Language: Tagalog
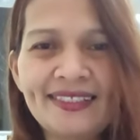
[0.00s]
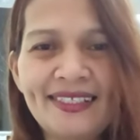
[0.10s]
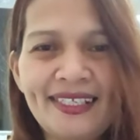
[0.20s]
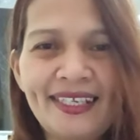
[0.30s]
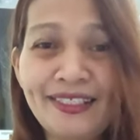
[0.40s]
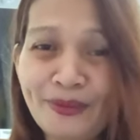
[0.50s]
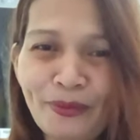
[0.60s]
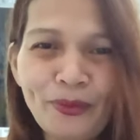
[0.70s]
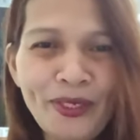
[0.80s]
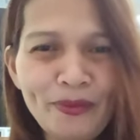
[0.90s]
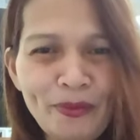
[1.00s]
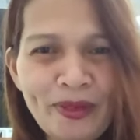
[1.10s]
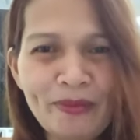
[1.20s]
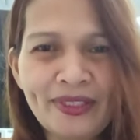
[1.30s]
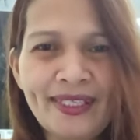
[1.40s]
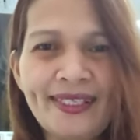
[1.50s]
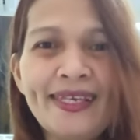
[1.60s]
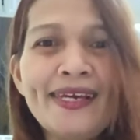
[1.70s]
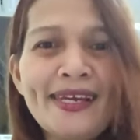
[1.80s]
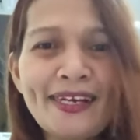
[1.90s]
Yan, subukan kapatid
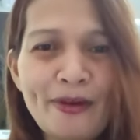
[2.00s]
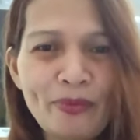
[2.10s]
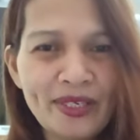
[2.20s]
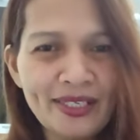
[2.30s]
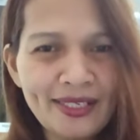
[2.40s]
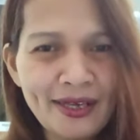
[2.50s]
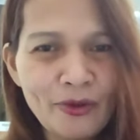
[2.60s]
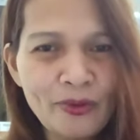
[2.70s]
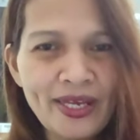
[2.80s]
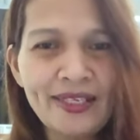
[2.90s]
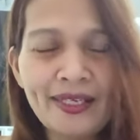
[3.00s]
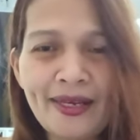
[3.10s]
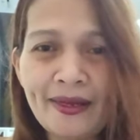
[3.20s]
kapag ikaw ay na,